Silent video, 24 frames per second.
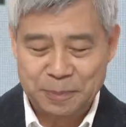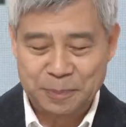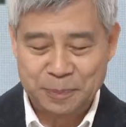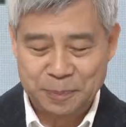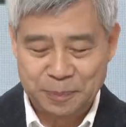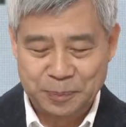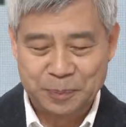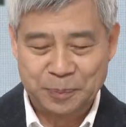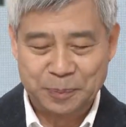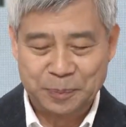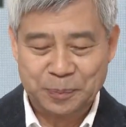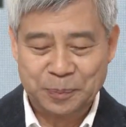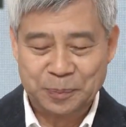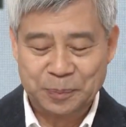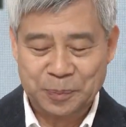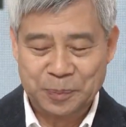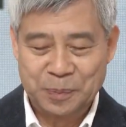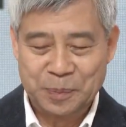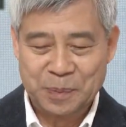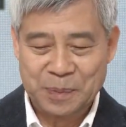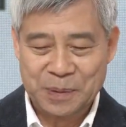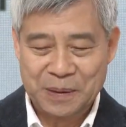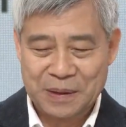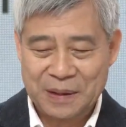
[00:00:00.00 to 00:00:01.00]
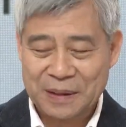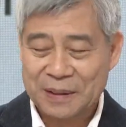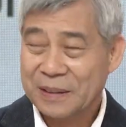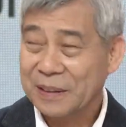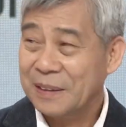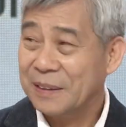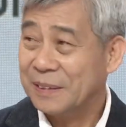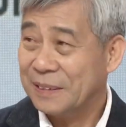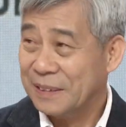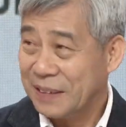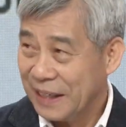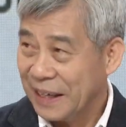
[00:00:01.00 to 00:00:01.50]
뭐 이래도 되나
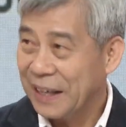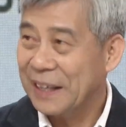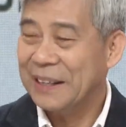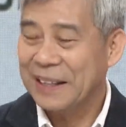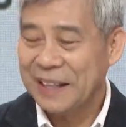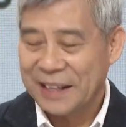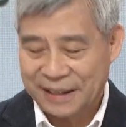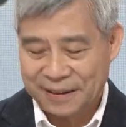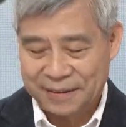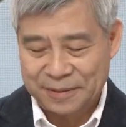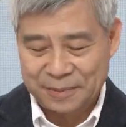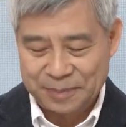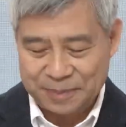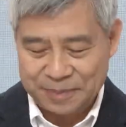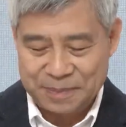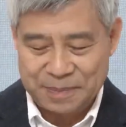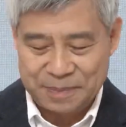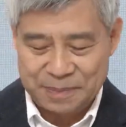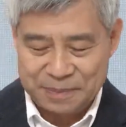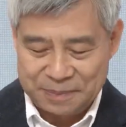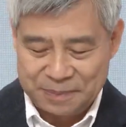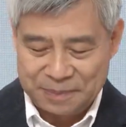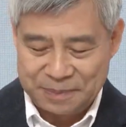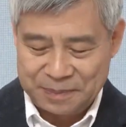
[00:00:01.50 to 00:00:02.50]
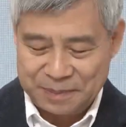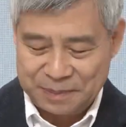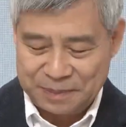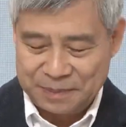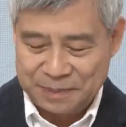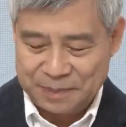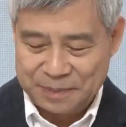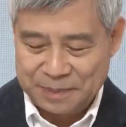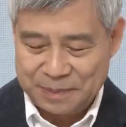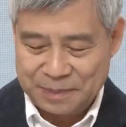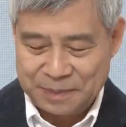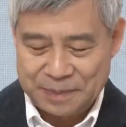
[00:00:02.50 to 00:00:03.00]
싶으셨다는 네네. 네. 얘기네요. 오히려 뭐 네. 혜택을
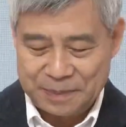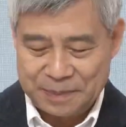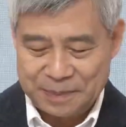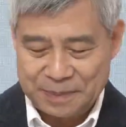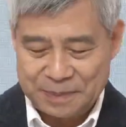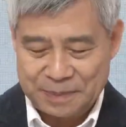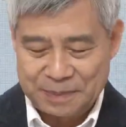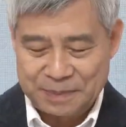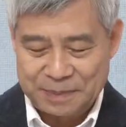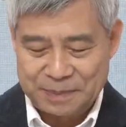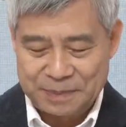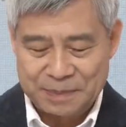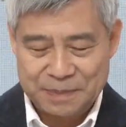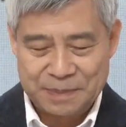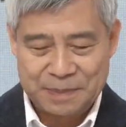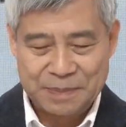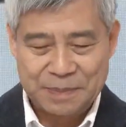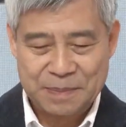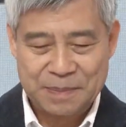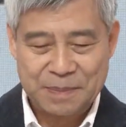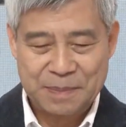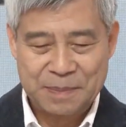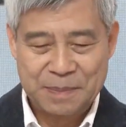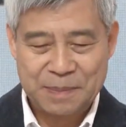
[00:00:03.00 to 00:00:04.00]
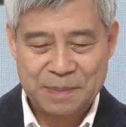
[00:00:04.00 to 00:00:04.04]
받는 분이 저런 말씀을